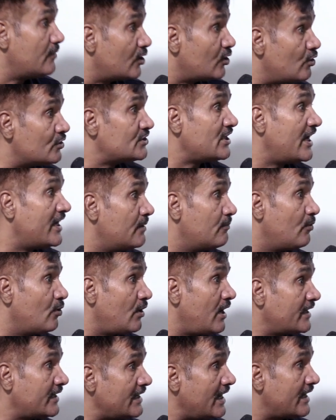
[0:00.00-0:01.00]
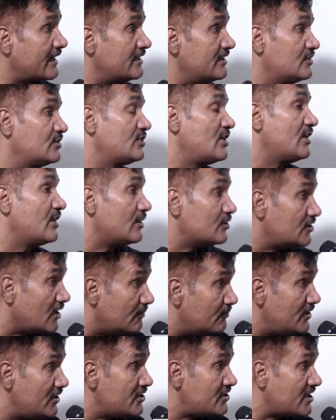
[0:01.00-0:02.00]
मनोज झा ने बोला क्या कि
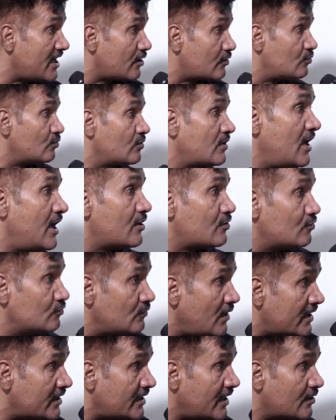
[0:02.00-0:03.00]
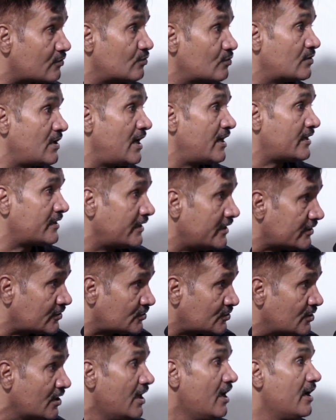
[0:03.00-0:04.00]
जमीन ठाकुर का कुआं ठाकुर का
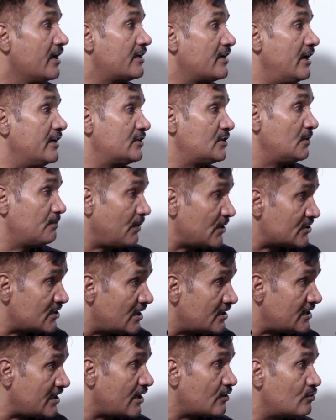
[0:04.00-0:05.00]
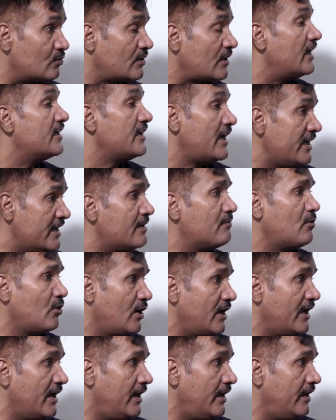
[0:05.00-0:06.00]
खेत कहती फसल ठाकुर का यही ना
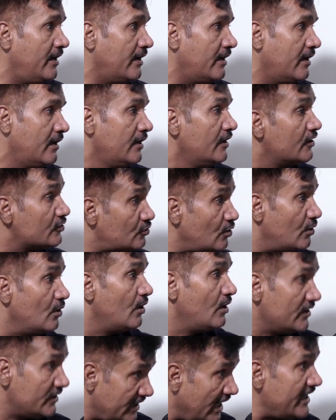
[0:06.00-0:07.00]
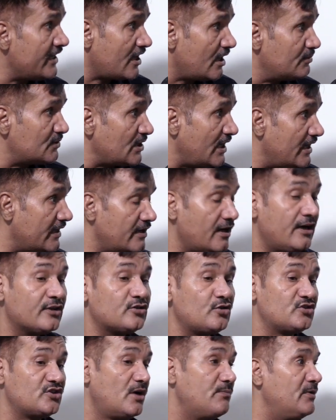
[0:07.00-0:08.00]
बोले हैं तो यही कविता है ना
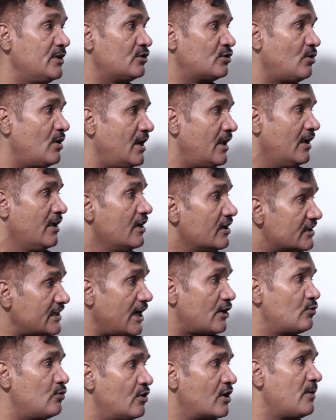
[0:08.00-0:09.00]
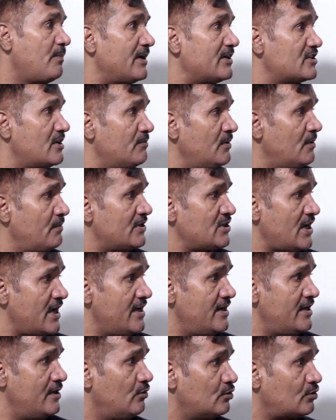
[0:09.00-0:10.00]
तो जमीन तो ले ठाकुरों के पास जमीन बचा ही
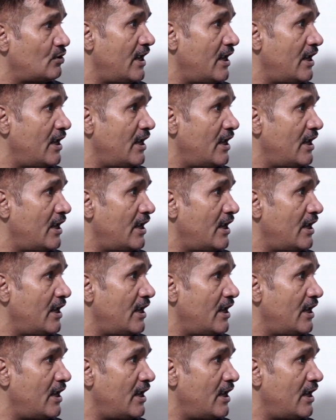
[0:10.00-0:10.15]
नहीं वो तो